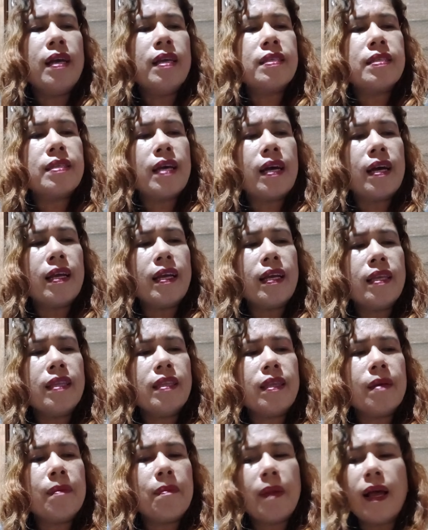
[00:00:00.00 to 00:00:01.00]
sa
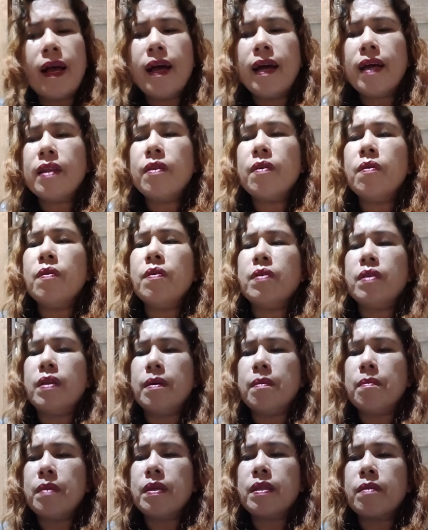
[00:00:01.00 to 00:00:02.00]
entablado
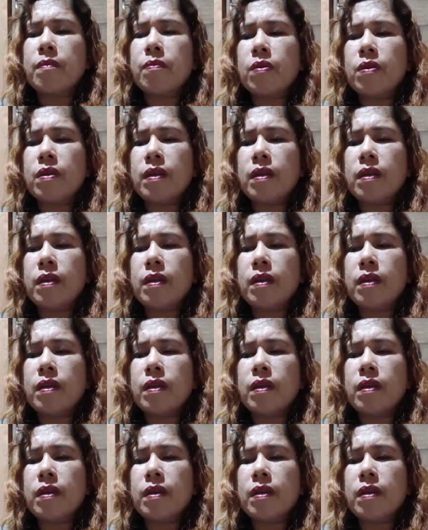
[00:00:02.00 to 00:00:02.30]
Damit mo'y